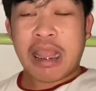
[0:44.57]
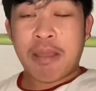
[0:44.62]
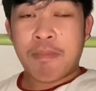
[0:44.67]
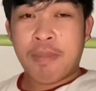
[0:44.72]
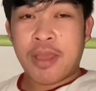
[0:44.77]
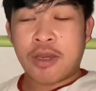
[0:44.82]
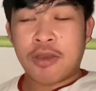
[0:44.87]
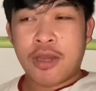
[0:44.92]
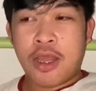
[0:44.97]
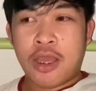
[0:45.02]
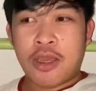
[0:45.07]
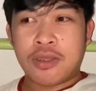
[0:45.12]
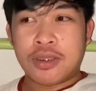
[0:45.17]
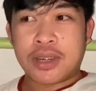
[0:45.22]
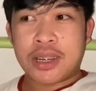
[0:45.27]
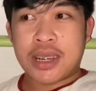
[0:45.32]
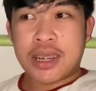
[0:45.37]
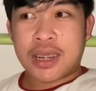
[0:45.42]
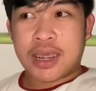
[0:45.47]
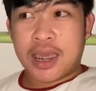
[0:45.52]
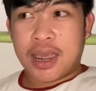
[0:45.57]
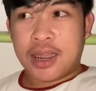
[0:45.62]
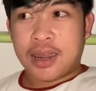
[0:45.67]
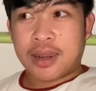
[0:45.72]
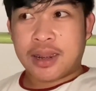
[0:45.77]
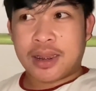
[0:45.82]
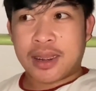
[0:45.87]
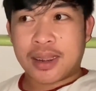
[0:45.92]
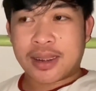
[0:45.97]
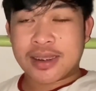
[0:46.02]
meron na akong
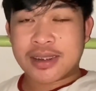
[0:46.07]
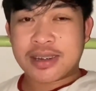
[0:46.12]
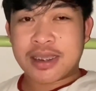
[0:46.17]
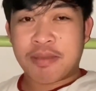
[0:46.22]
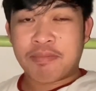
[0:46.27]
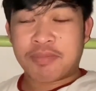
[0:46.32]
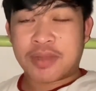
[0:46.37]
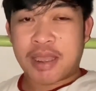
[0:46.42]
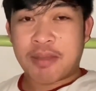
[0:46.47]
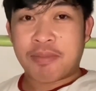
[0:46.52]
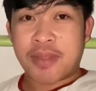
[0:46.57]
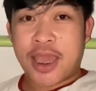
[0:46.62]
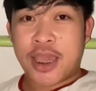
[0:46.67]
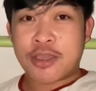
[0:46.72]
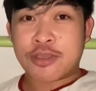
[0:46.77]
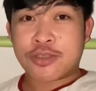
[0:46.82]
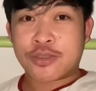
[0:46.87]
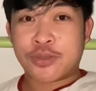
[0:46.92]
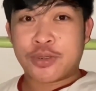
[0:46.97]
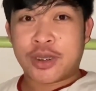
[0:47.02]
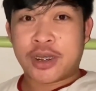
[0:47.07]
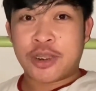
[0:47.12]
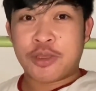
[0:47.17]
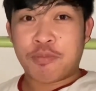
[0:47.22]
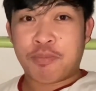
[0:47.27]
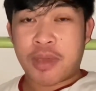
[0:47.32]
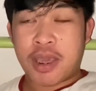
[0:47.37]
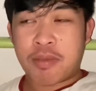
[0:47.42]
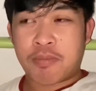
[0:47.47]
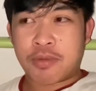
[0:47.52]
ticket. At the same time, ayos ko na
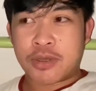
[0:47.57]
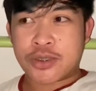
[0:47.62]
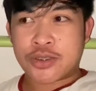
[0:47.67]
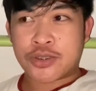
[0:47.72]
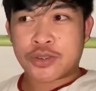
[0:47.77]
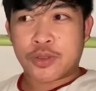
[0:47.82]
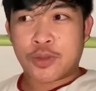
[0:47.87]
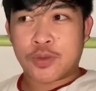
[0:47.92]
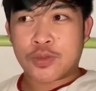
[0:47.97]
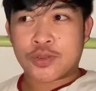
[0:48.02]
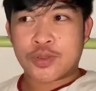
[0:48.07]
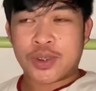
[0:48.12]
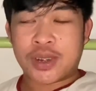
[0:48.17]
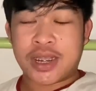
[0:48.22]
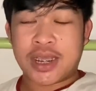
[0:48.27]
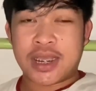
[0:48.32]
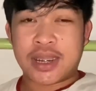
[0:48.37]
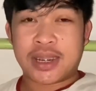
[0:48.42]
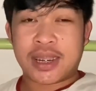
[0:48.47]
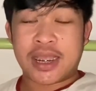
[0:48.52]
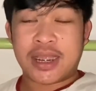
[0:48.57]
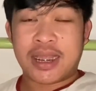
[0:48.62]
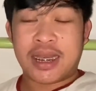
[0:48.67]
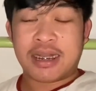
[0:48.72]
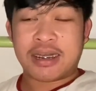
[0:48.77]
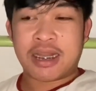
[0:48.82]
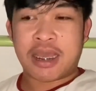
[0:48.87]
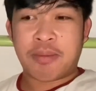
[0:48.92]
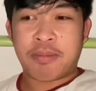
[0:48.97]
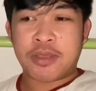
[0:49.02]
rin yung papers ko. So, hinihintay na
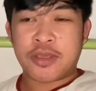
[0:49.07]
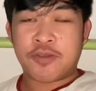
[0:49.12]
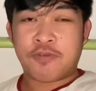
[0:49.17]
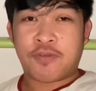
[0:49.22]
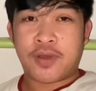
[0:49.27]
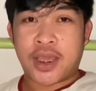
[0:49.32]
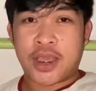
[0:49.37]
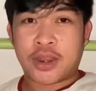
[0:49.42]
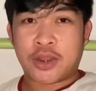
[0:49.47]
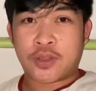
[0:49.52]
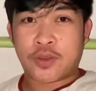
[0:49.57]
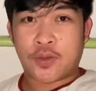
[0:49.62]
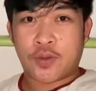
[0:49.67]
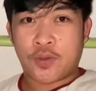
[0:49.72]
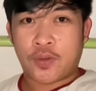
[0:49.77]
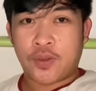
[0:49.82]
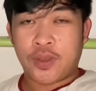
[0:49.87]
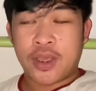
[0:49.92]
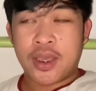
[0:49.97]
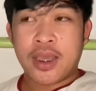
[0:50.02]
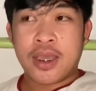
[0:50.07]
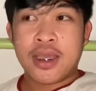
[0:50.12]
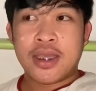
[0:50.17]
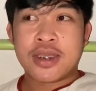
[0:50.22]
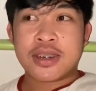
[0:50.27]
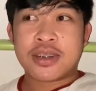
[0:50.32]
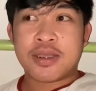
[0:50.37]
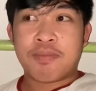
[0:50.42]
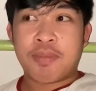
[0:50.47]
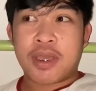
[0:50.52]
lang namin yung flight ko
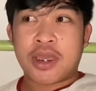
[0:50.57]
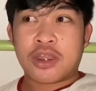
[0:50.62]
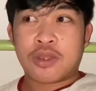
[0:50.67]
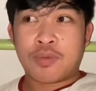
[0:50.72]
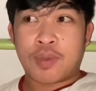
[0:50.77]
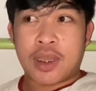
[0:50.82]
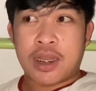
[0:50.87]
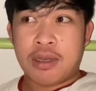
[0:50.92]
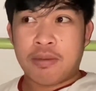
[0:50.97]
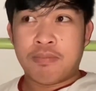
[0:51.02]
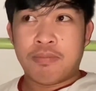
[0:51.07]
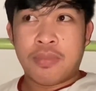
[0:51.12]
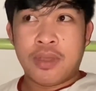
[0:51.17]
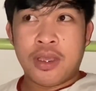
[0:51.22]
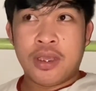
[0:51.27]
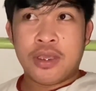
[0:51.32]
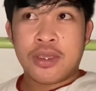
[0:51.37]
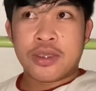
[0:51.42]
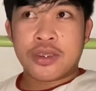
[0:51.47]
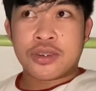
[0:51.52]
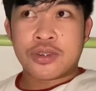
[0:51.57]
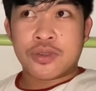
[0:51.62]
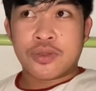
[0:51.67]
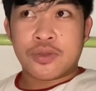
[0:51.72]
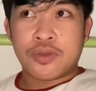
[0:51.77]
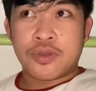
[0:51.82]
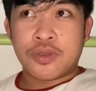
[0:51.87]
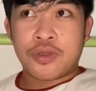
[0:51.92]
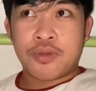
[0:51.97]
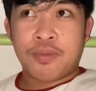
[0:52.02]
sa May 12.
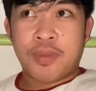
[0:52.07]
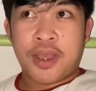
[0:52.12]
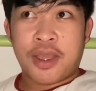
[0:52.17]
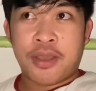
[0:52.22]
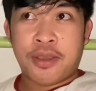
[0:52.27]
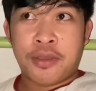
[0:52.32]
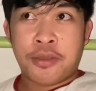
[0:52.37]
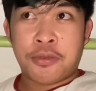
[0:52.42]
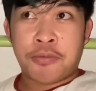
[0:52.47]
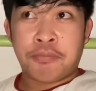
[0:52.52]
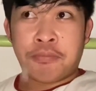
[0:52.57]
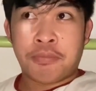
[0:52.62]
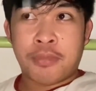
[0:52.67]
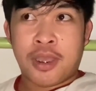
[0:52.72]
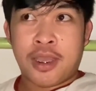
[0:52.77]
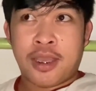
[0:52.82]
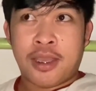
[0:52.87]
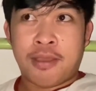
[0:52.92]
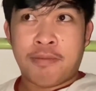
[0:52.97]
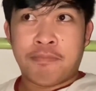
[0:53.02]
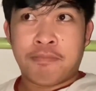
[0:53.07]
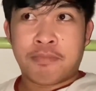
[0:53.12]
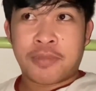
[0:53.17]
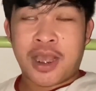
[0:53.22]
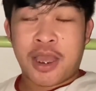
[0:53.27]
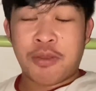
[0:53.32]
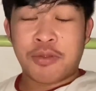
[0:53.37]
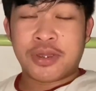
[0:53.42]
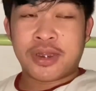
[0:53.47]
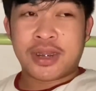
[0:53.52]
So, yung mga um,
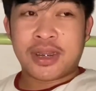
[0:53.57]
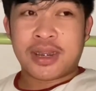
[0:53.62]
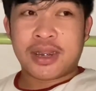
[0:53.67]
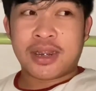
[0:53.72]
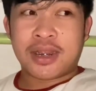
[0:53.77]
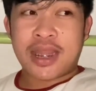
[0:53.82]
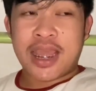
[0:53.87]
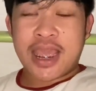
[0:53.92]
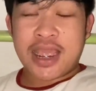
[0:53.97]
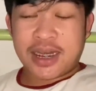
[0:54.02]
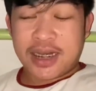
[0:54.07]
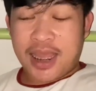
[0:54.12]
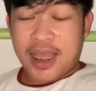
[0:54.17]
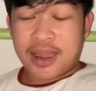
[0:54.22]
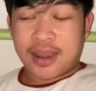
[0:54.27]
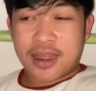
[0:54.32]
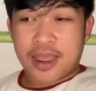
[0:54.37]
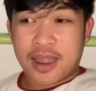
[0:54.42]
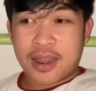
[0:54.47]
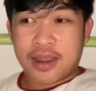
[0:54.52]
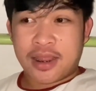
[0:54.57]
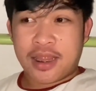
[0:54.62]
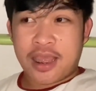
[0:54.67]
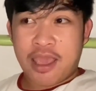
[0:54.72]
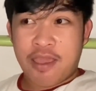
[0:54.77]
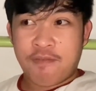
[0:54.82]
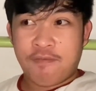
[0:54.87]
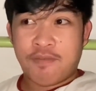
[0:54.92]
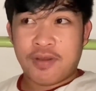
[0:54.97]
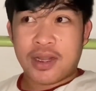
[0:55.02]
counting natin
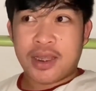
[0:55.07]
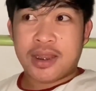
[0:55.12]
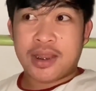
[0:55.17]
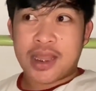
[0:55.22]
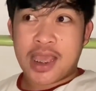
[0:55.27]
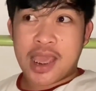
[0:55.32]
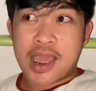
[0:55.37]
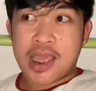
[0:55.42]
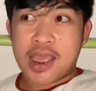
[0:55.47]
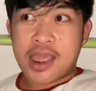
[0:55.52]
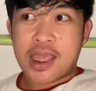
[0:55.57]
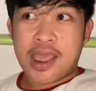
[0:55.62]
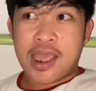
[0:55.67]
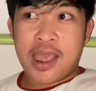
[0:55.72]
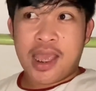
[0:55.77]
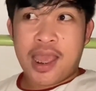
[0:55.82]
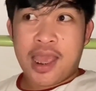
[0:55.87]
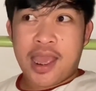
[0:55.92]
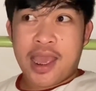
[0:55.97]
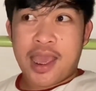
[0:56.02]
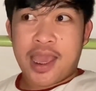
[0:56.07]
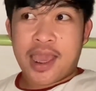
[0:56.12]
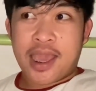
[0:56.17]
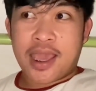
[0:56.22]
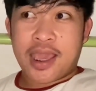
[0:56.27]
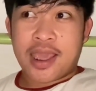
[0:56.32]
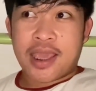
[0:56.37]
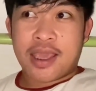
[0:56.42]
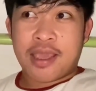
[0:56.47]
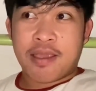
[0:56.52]
every day
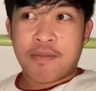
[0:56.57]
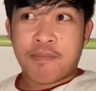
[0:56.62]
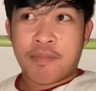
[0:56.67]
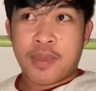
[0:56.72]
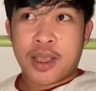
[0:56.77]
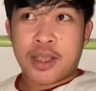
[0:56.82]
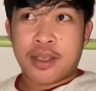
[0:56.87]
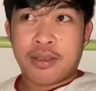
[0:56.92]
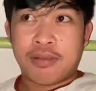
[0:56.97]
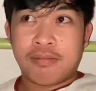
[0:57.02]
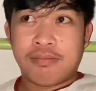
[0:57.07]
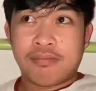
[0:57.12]
ay mag